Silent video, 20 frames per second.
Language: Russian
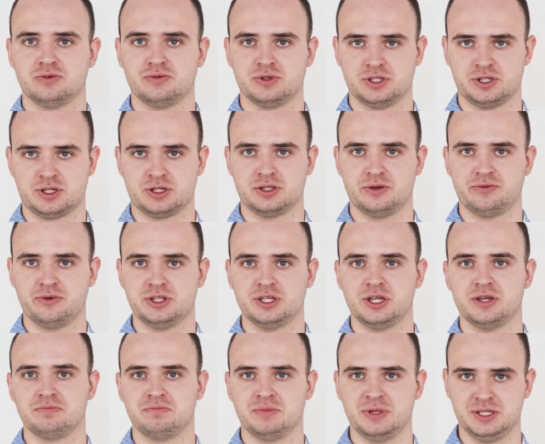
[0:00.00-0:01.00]

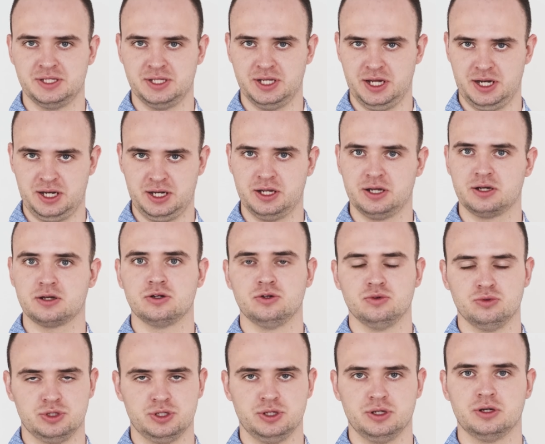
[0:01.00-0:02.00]
возникновения мезиальной
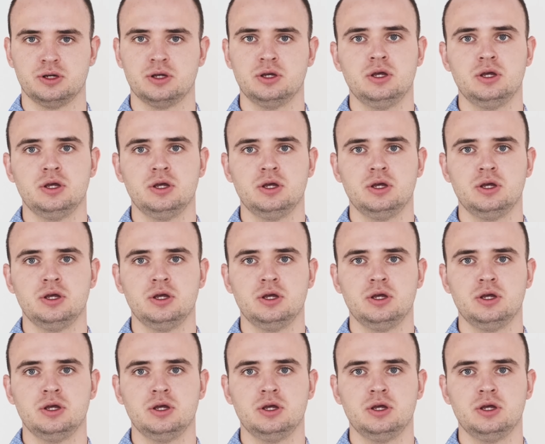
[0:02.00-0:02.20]
окклюзии.